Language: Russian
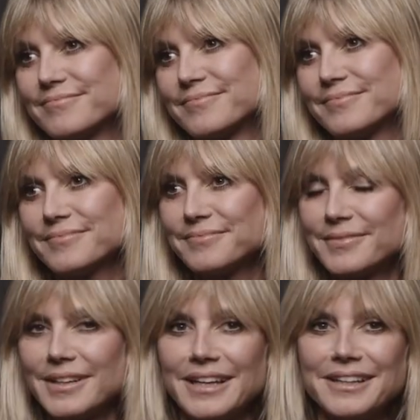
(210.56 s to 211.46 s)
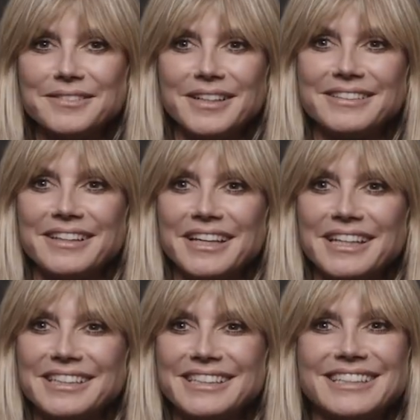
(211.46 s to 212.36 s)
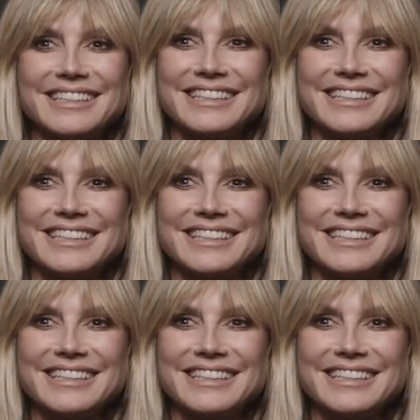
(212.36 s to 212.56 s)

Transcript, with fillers: Да? Да. Ладно, поверю.